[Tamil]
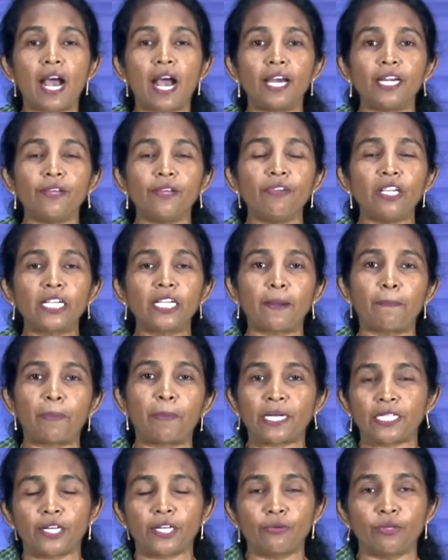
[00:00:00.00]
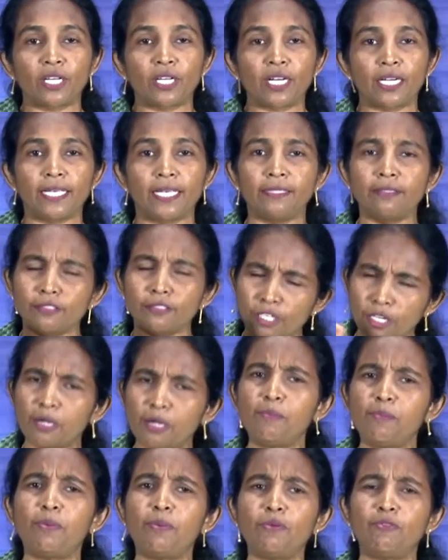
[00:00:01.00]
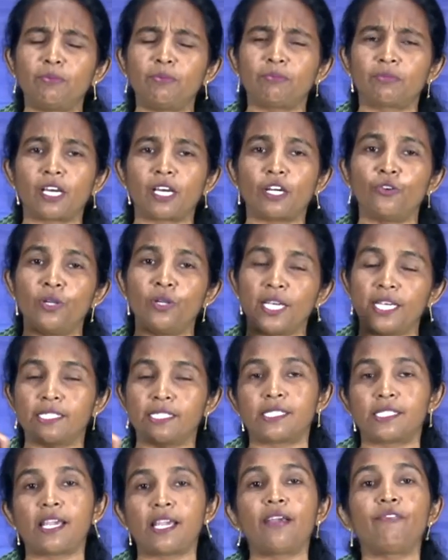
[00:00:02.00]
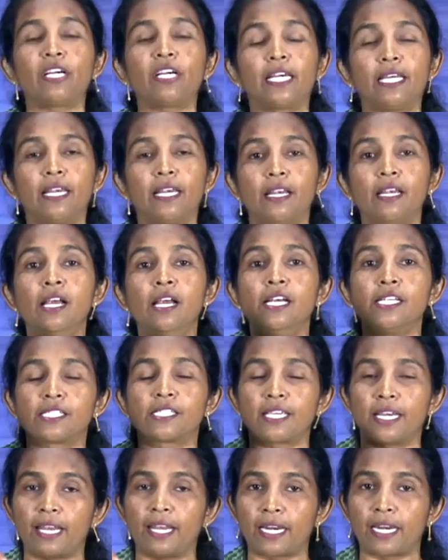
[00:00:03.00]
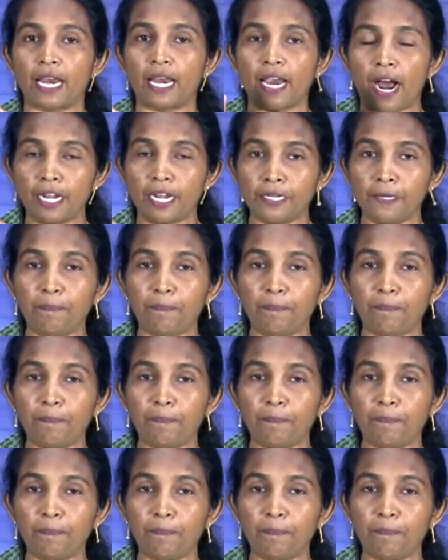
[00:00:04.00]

இது அறிவிக்கப்பட்ட உடனே திரும்பவும் தன்னுடைய சேவகரில் சிலரை